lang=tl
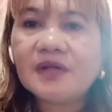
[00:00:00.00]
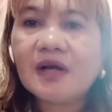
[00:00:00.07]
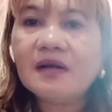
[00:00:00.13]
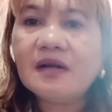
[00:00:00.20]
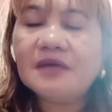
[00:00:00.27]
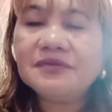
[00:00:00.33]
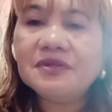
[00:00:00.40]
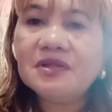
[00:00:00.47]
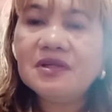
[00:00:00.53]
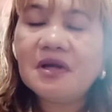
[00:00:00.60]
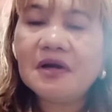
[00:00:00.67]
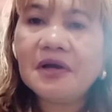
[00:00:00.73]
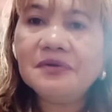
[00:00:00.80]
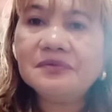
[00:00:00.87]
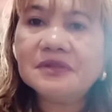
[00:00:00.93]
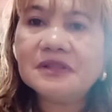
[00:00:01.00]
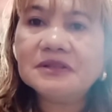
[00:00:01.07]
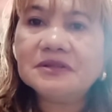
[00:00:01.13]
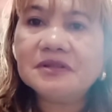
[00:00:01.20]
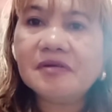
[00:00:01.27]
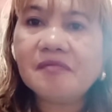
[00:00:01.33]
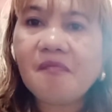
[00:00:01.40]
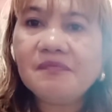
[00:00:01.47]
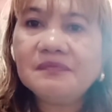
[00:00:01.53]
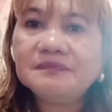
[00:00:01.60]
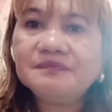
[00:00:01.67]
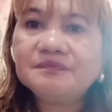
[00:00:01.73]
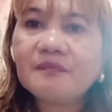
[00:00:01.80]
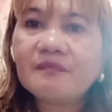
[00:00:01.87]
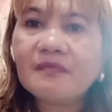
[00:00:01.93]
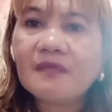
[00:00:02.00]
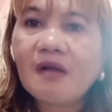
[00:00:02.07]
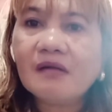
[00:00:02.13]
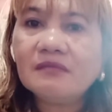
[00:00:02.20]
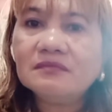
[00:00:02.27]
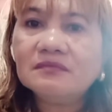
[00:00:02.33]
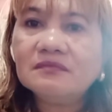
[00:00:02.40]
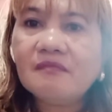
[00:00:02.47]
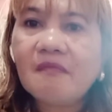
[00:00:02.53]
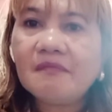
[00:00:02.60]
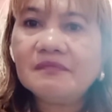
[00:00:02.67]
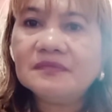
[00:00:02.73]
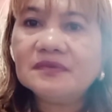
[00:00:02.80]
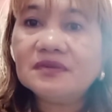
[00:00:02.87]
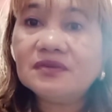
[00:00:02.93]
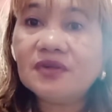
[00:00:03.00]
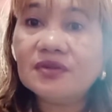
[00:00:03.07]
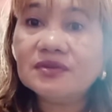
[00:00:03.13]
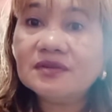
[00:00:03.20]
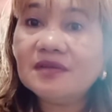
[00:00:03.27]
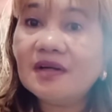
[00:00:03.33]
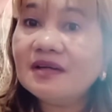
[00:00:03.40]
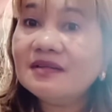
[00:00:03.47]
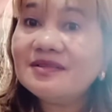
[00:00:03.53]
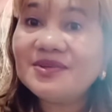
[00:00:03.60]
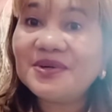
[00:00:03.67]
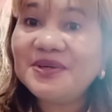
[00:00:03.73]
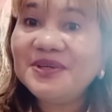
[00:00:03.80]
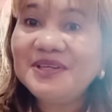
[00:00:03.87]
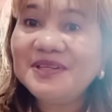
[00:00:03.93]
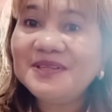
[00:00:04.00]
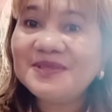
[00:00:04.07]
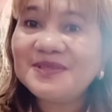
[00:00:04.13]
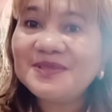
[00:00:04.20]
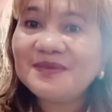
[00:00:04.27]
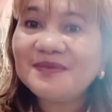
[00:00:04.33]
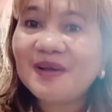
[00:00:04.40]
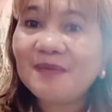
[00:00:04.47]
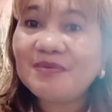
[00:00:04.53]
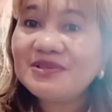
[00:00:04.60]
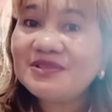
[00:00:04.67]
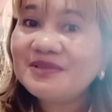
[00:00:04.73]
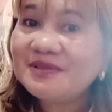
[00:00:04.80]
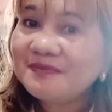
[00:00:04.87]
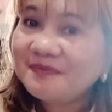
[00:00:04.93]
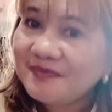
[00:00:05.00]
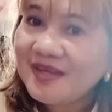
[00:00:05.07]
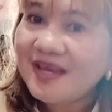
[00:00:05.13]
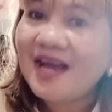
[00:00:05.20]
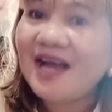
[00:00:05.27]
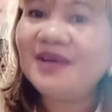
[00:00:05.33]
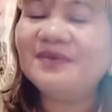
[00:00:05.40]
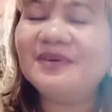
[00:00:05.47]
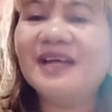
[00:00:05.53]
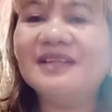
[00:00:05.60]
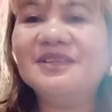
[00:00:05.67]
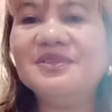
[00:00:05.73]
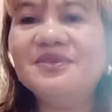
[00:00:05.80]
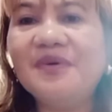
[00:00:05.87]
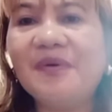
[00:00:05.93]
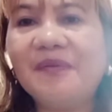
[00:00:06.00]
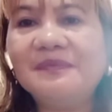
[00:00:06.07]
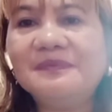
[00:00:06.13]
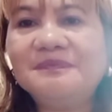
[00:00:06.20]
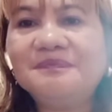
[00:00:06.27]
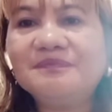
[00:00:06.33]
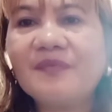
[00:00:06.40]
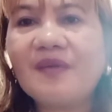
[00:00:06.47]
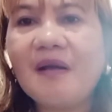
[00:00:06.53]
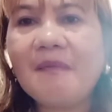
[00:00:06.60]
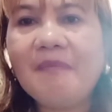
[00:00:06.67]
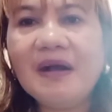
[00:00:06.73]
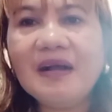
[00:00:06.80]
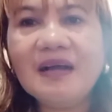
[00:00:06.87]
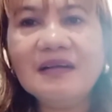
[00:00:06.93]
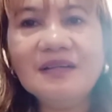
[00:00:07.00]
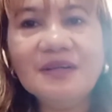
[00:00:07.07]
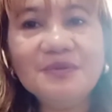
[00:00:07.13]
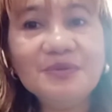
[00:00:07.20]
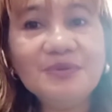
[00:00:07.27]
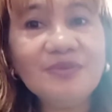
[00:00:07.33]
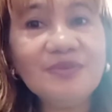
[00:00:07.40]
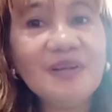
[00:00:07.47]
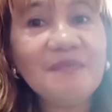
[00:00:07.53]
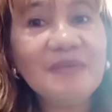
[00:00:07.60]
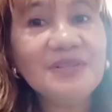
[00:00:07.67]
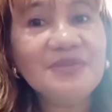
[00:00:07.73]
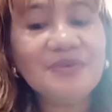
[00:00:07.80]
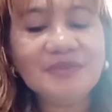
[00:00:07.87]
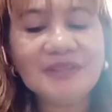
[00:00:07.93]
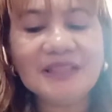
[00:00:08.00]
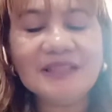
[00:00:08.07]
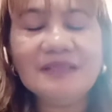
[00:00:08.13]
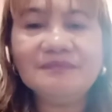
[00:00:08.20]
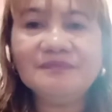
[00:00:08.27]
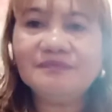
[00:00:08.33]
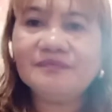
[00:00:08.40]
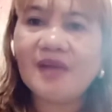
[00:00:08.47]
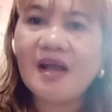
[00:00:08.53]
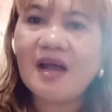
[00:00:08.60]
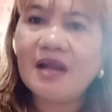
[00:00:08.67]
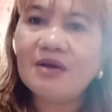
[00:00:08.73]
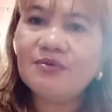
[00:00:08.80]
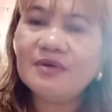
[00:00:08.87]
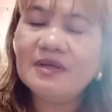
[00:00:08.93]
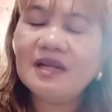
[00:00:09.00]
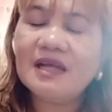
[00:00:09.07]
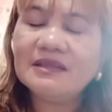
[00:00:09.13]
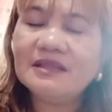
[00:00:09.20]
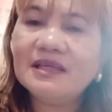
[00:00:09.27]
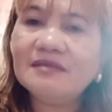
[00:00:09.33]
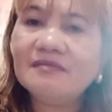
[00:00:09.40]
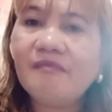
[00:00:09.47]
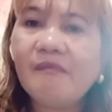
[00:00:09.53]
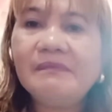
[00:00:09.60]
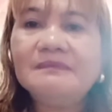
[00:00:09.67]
Saka natin ilagay yung ating sauce ng sardines. Tapos ihalo natin yon. Pagka naluto naman yon, yan, haluin natin.